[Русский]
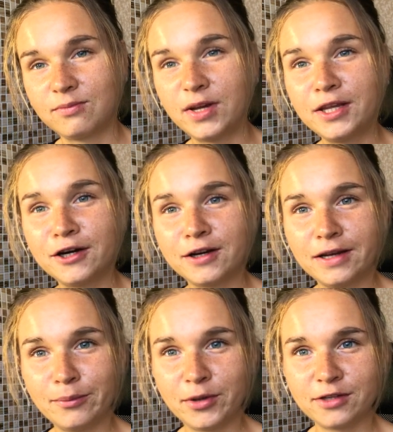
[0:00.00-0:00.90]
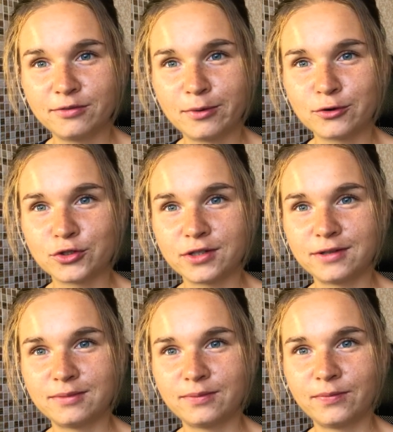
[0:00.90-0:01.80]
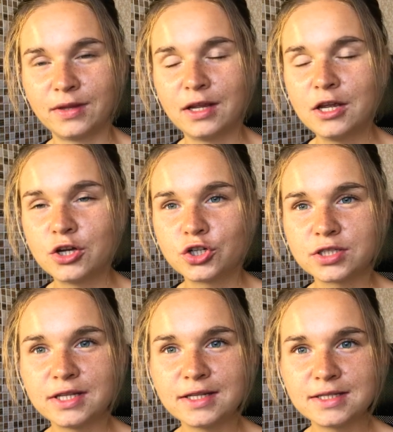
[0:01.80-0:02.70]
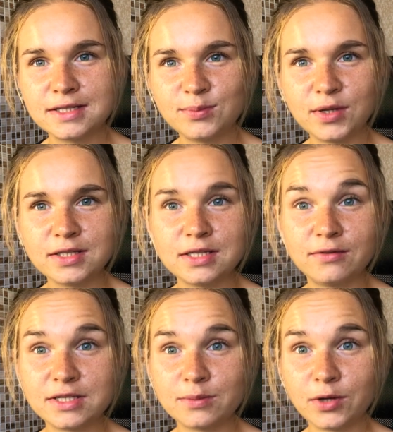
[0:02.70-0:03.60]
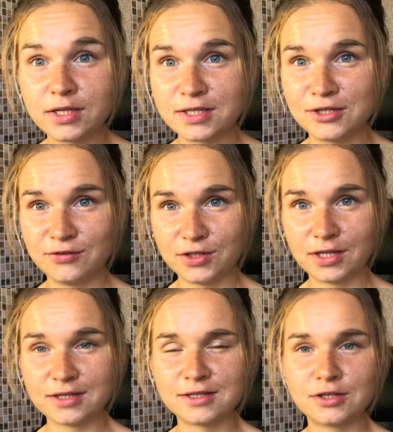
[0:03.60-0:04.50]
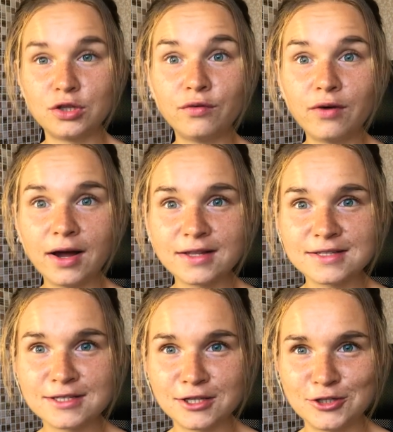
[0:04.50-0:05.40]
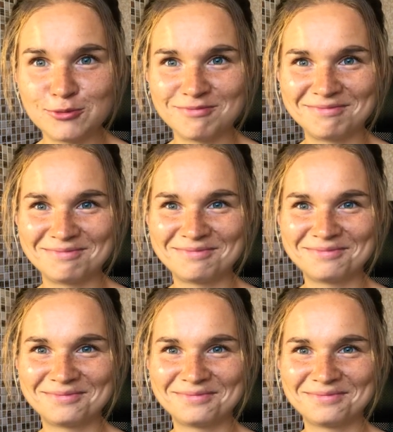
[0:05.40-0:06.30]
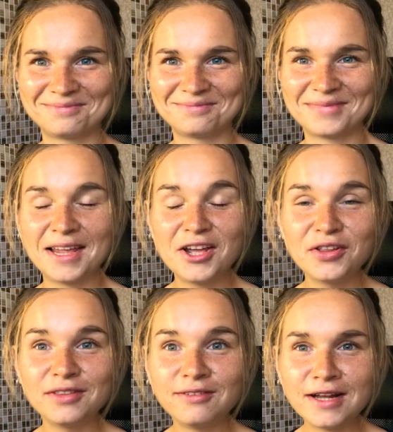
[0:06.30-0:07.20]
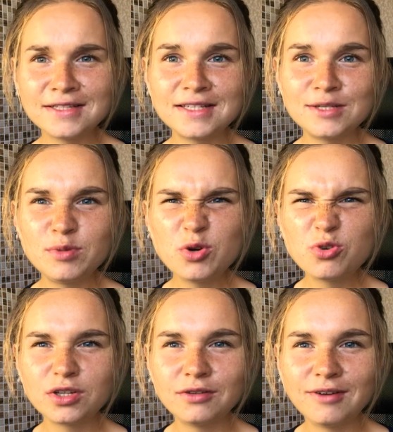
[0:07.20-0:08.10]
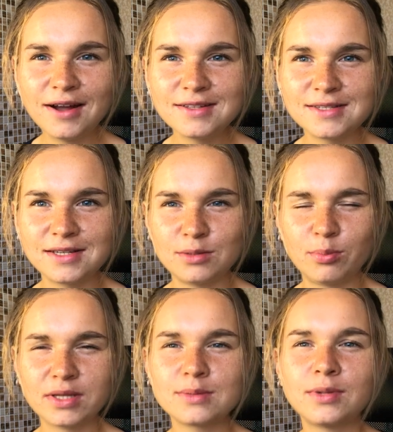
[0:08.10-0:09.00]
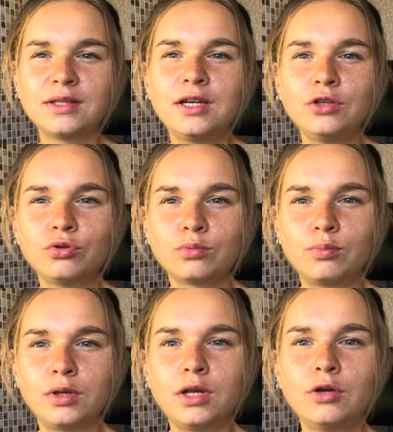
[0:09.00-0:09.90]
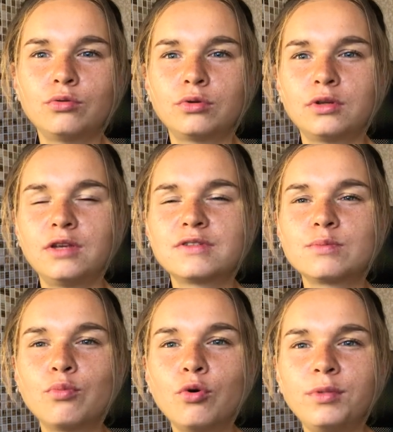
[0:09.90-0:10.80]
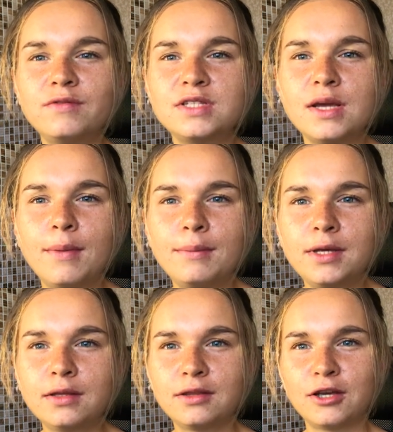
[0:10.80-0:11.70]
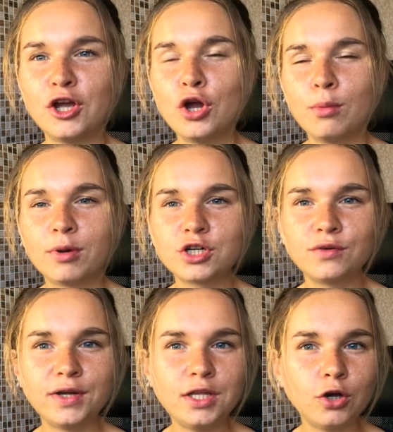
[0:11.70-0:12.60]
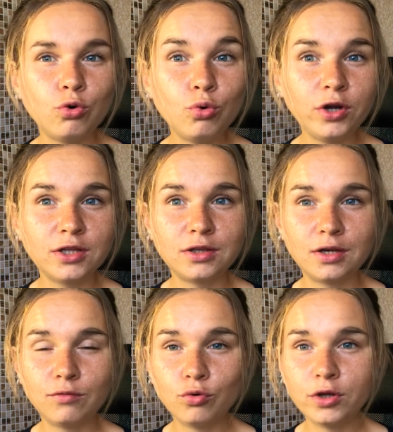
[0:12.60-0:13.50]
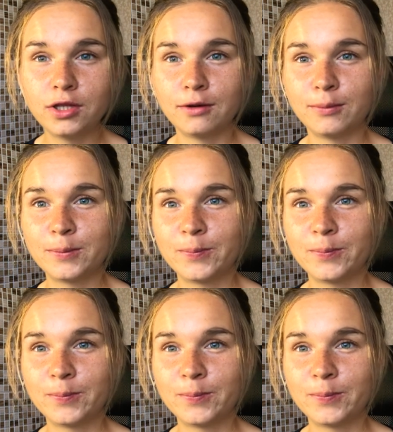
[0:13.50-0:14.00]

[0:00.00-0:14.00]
Поехали опять в прошлое. 16, 17, 18, 19, 20. 20, тебе уже 20, посмотри тот период и вспомни все моменты проживания горя, тревоги,